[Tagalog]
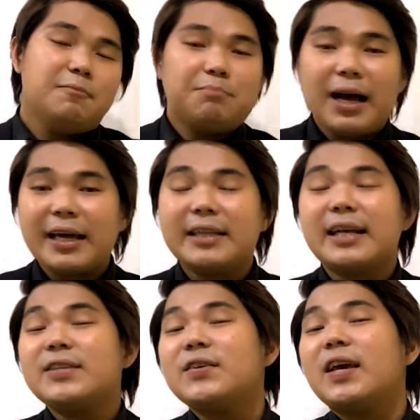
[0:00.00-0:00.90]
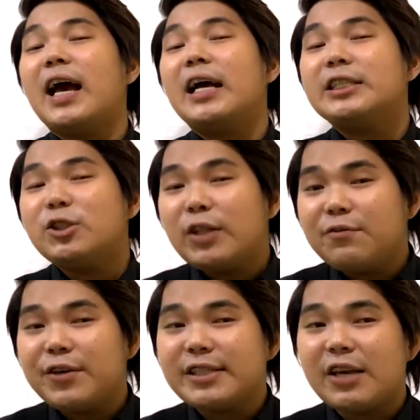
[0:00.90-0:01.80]
Bakit? Kasi ang
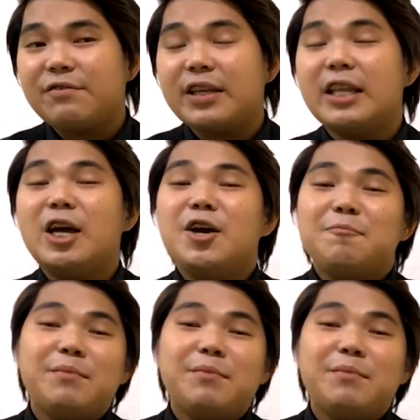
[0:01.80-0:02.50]
C24-7,